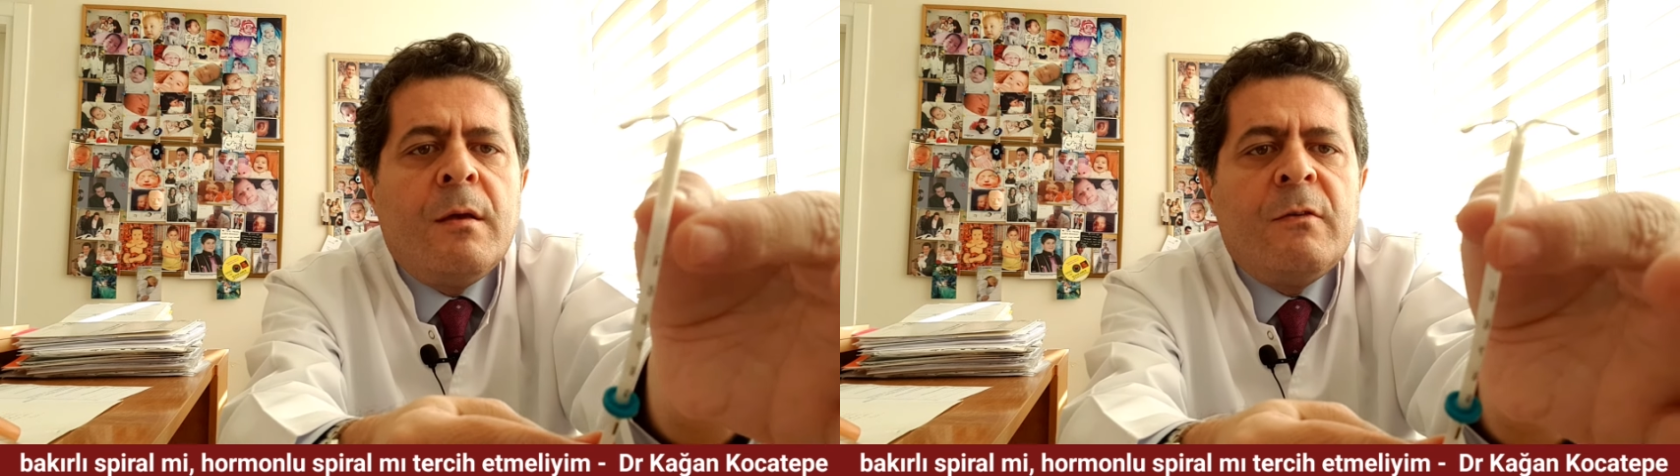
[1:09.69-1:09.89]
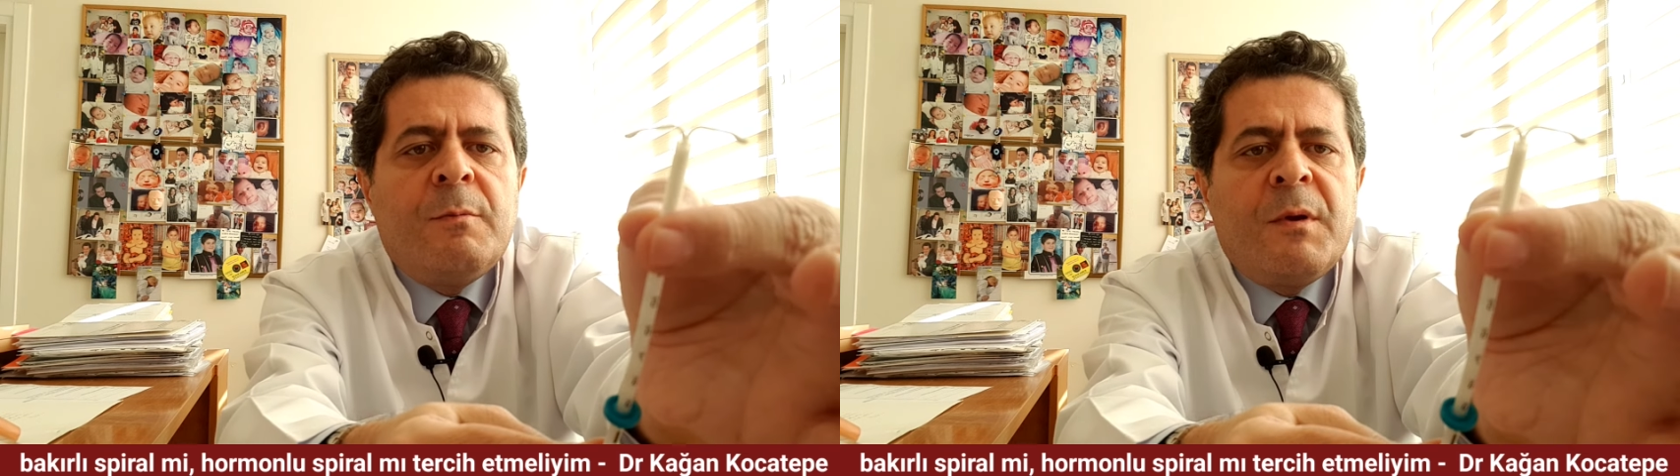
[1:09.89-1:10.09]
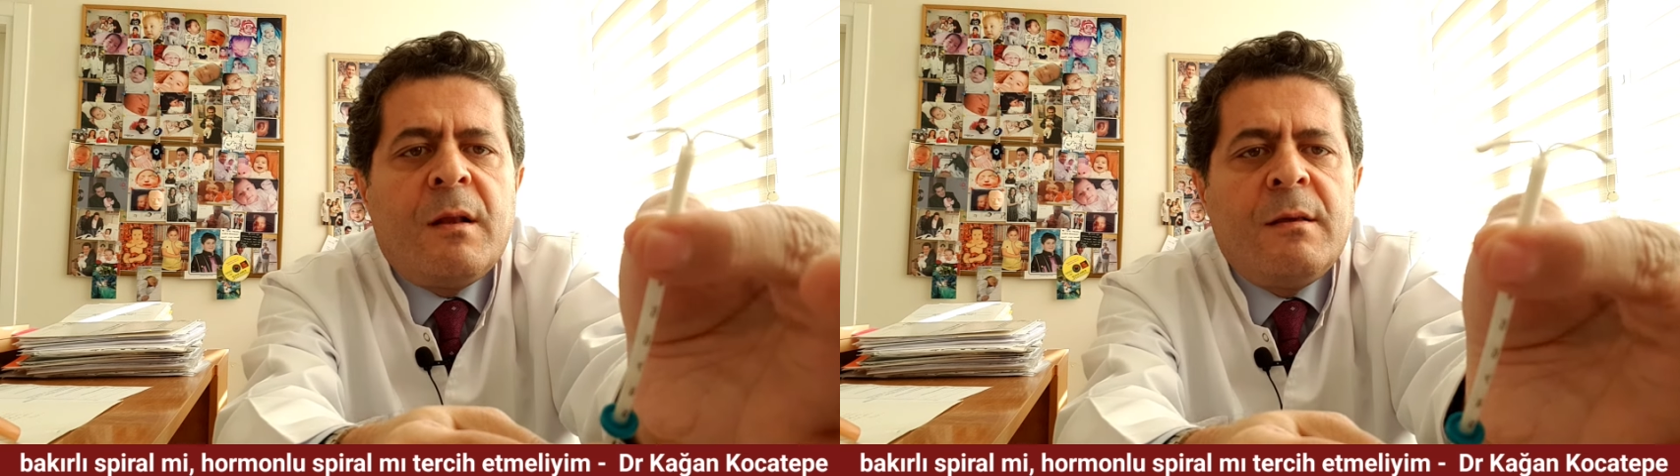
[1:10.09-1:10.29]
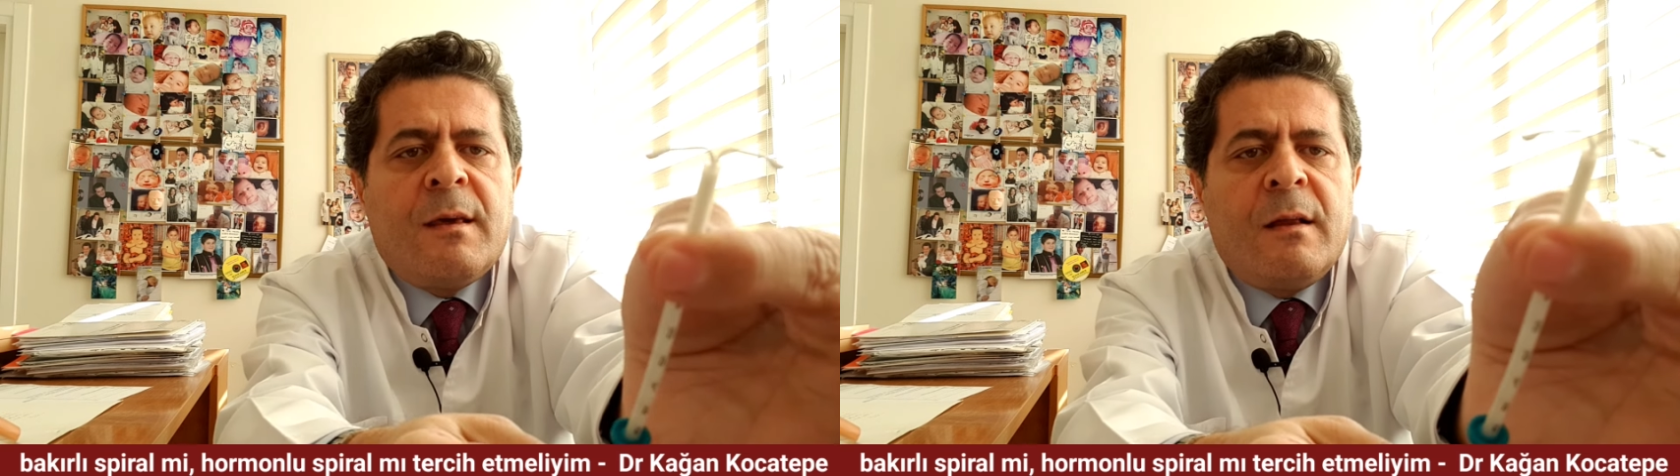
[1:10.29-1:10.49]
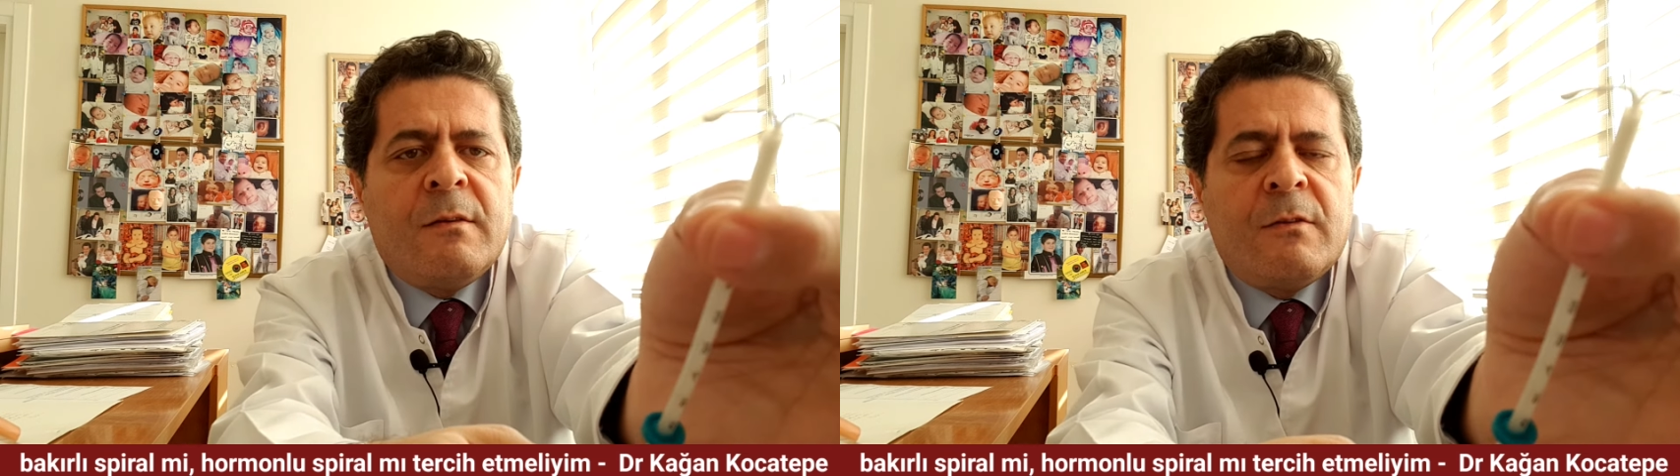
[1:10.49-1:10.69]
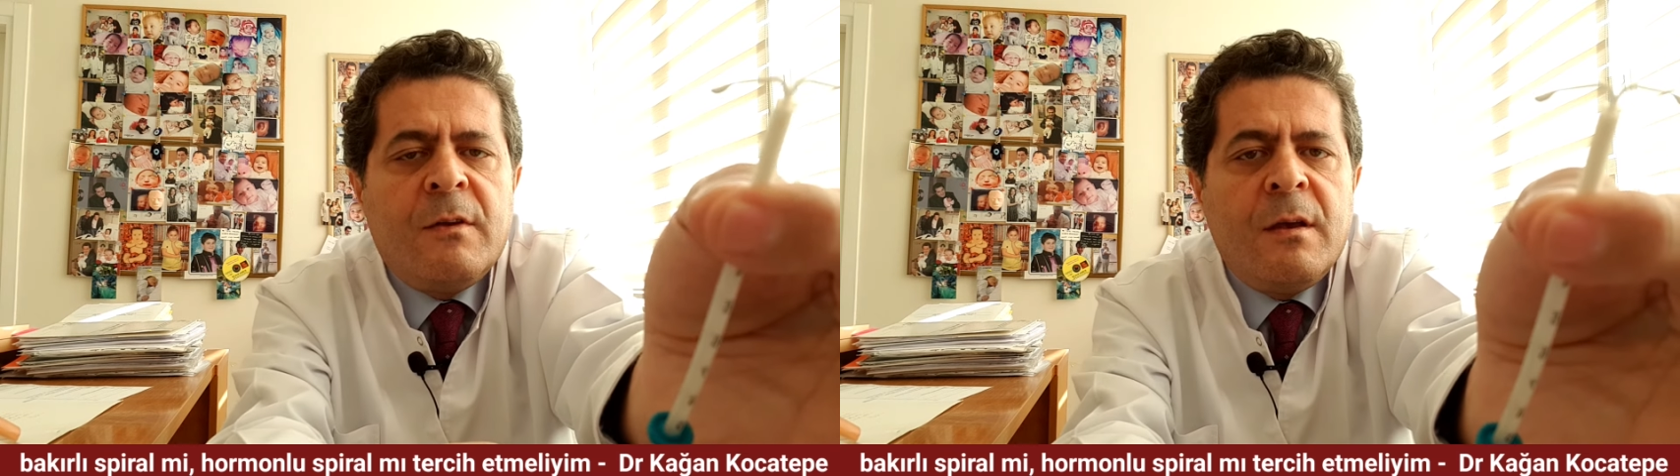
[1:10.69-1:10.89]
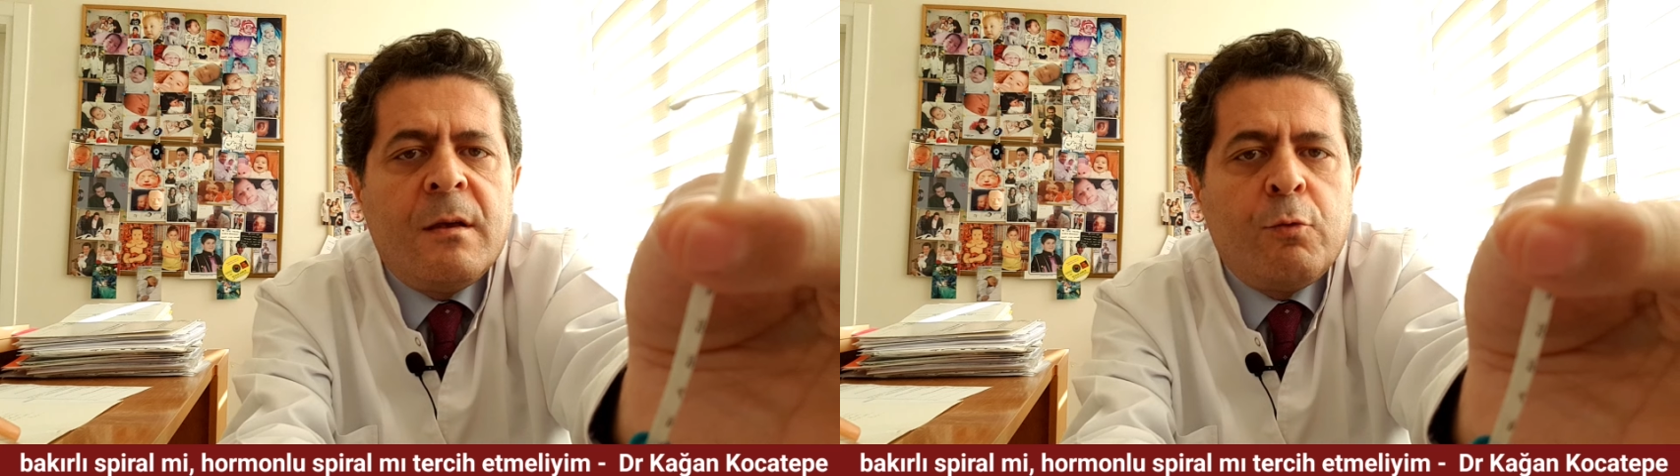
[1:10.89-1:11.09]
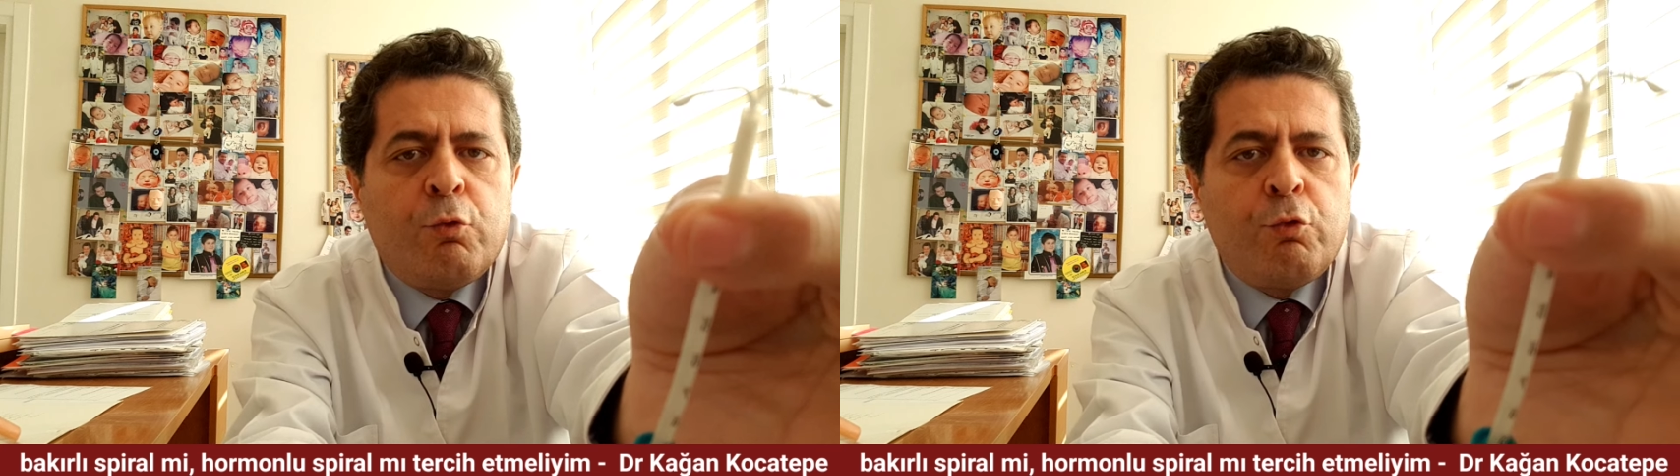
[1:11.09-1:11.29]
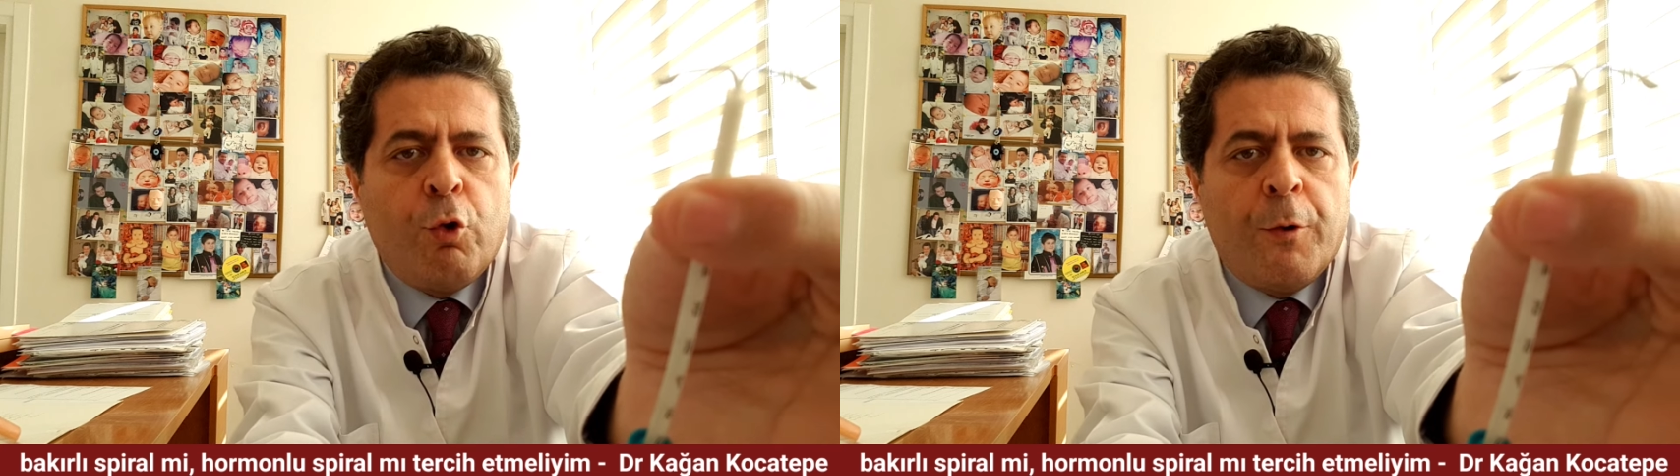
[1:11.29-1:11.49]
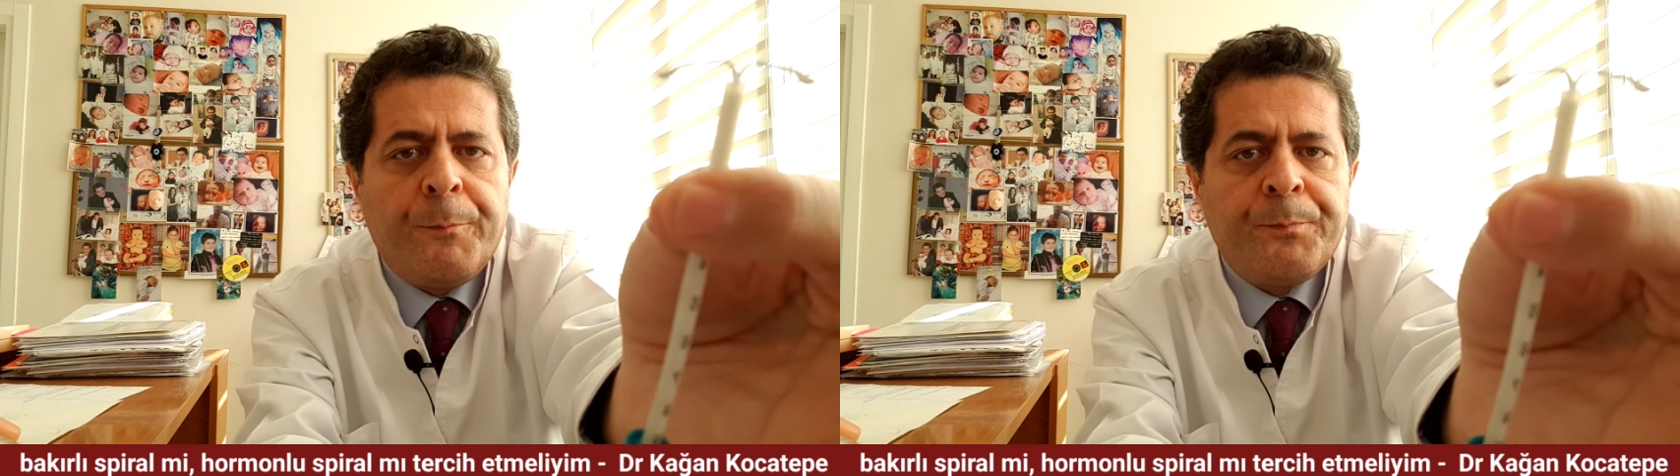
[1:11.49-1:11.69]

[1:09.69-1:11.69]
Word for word: Spiralin kendisi şu.